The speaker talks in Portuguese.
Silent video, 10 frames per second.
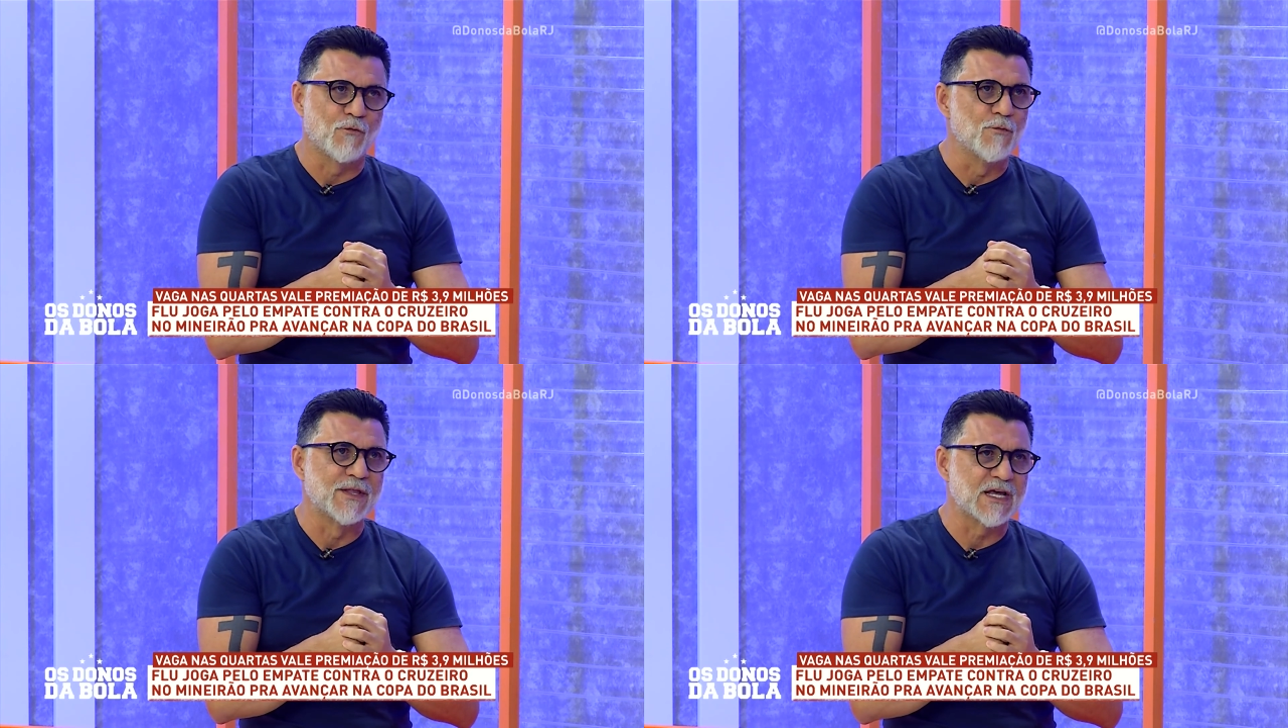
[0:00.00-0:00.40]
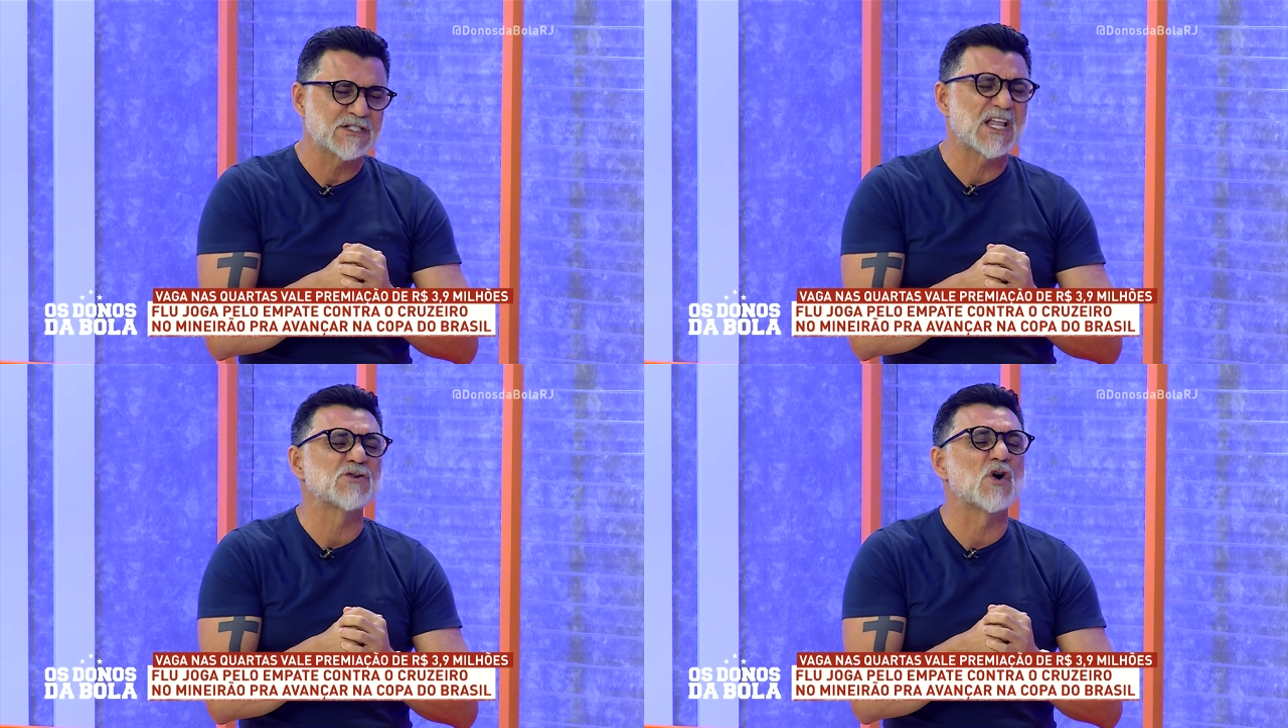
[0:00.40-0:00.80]
o
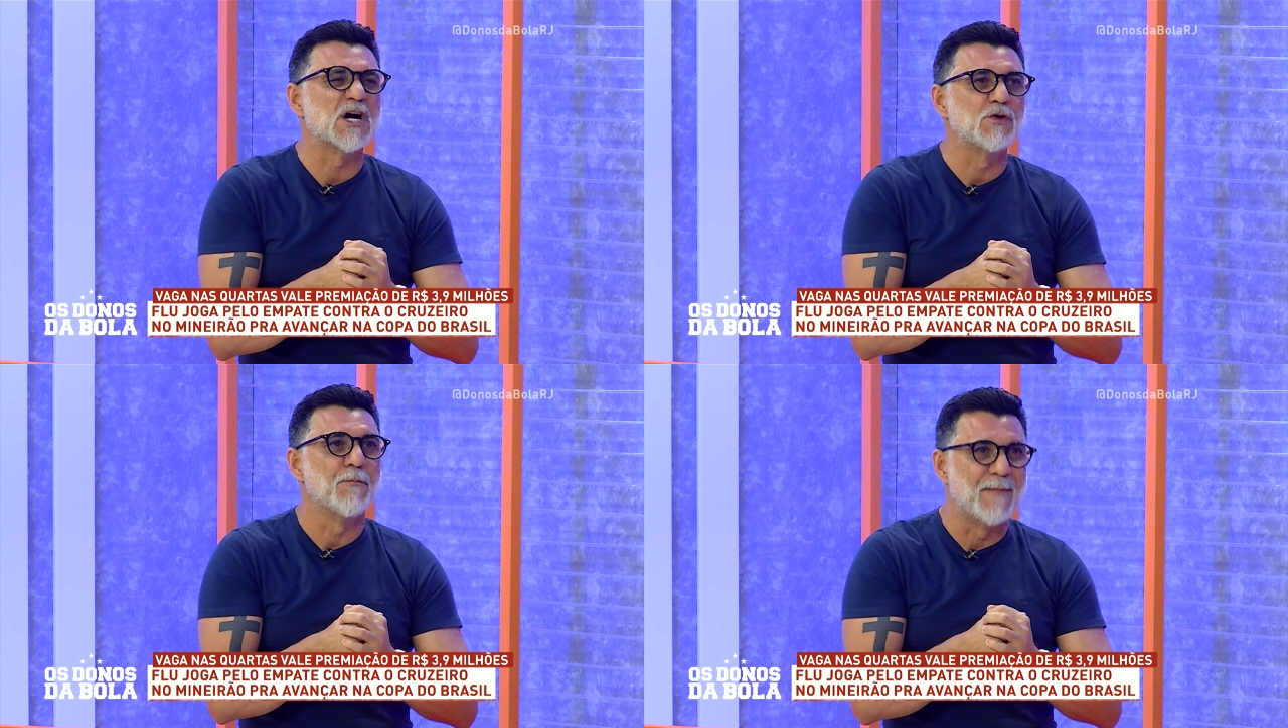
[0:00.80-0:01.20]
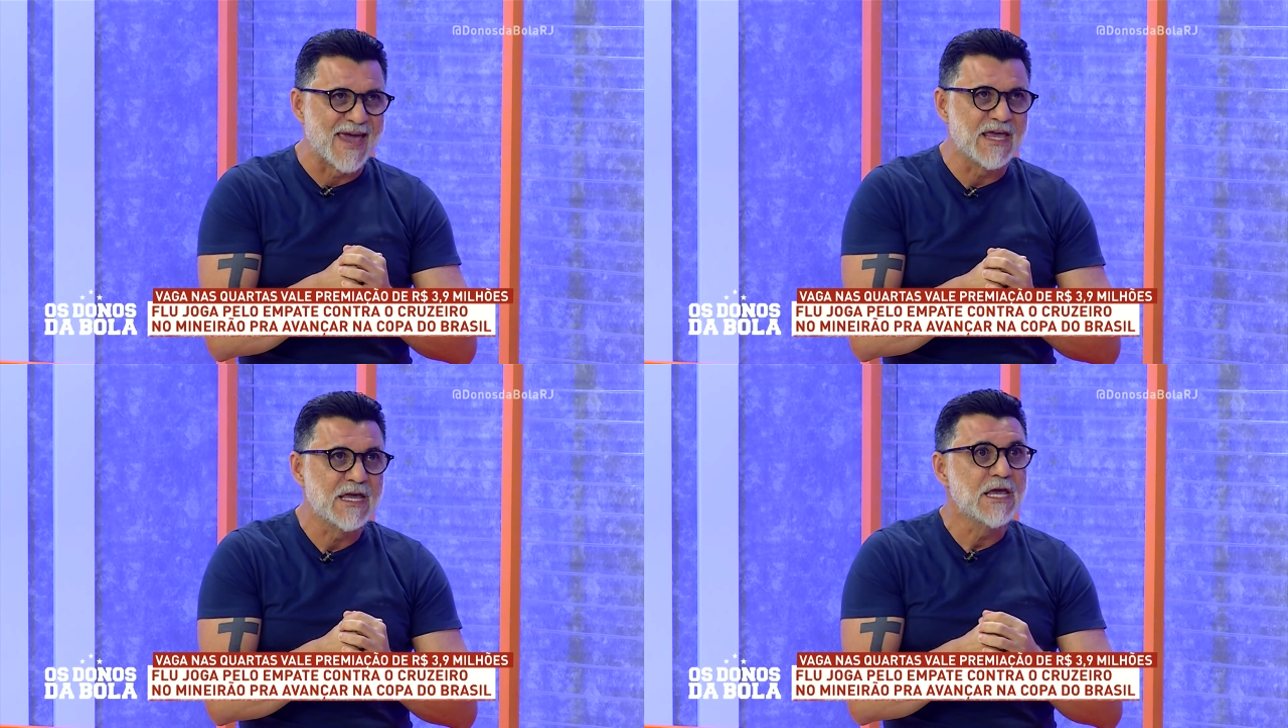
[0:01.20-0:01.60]
Fluminense está jogando
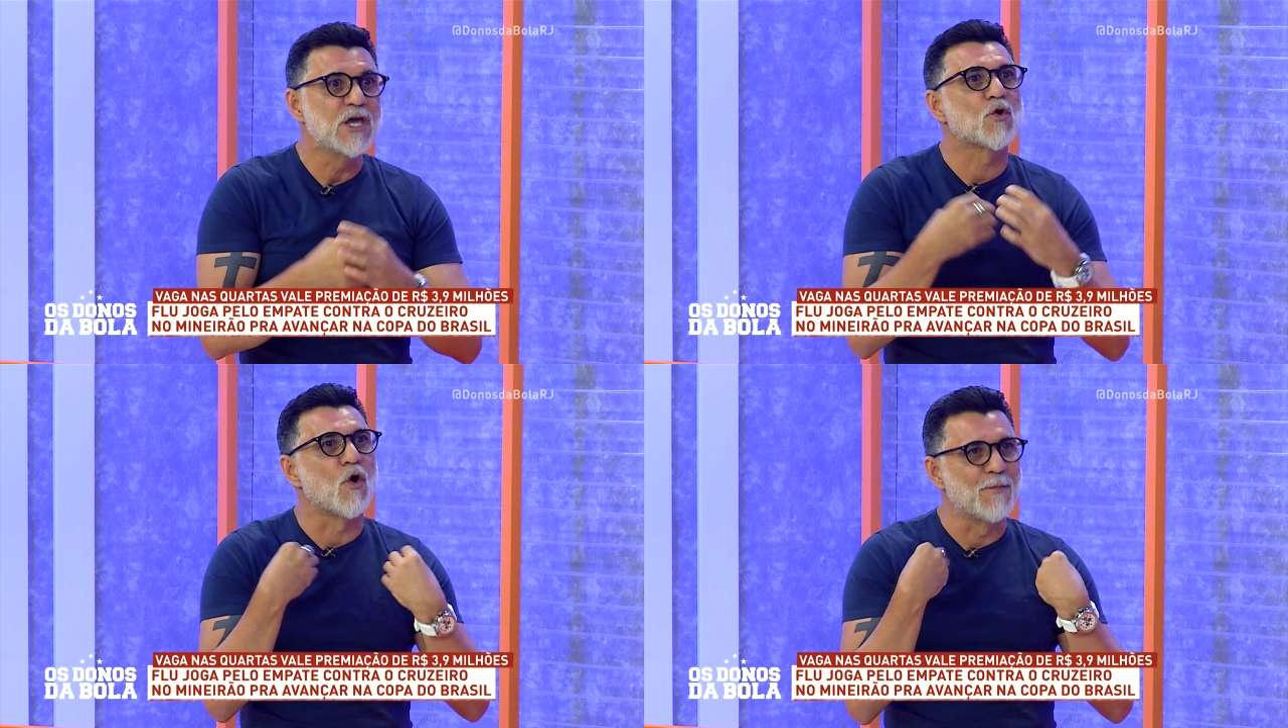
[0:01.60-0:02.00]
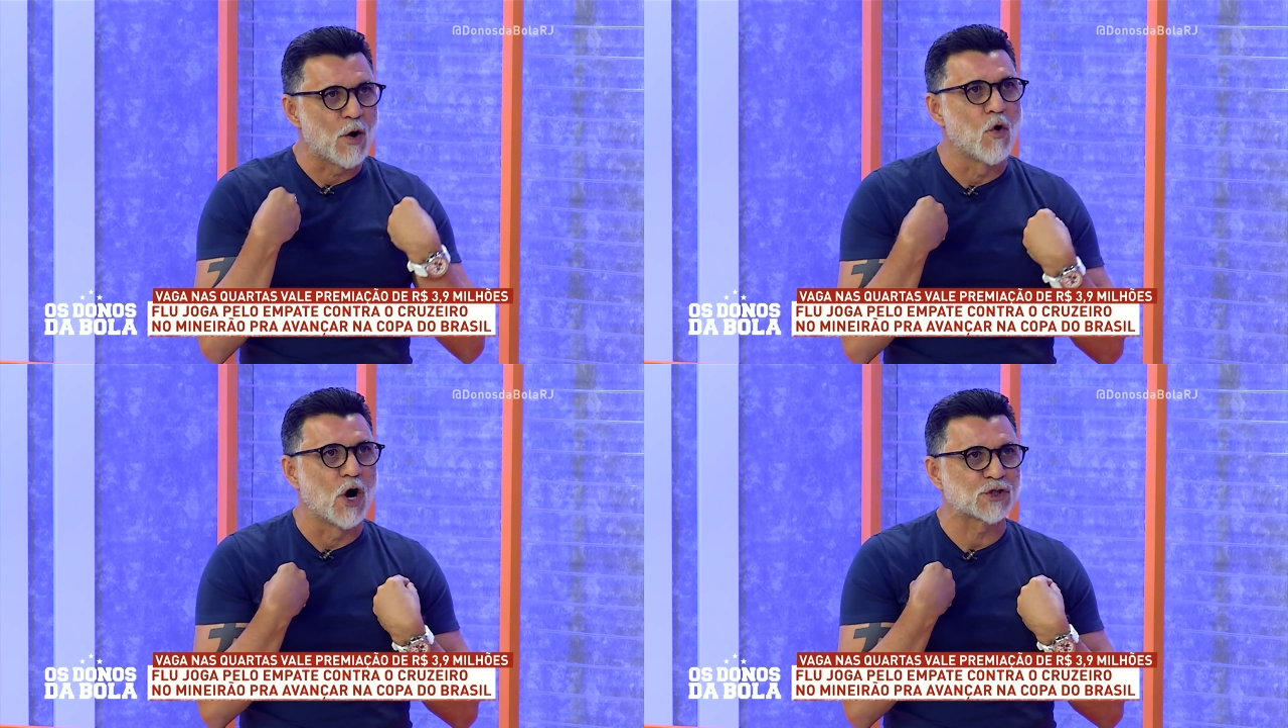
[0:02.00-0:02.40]
bem e como
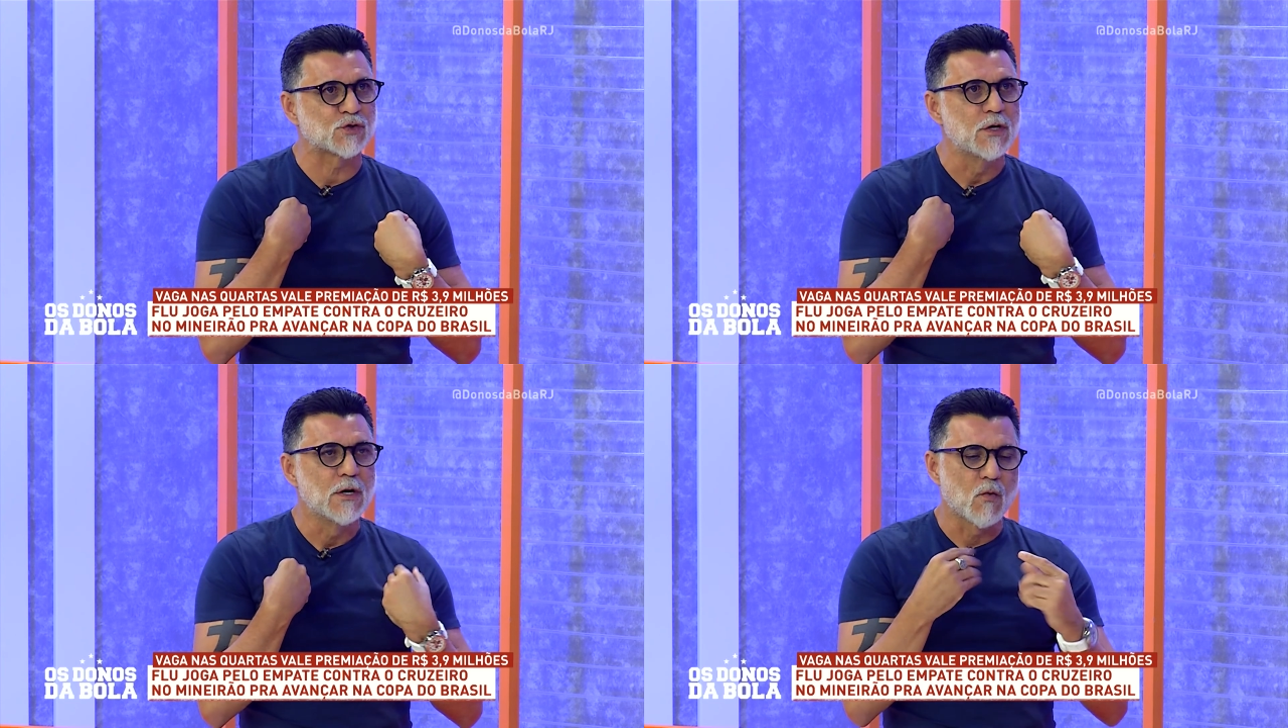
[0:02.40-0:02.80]
eu gosto.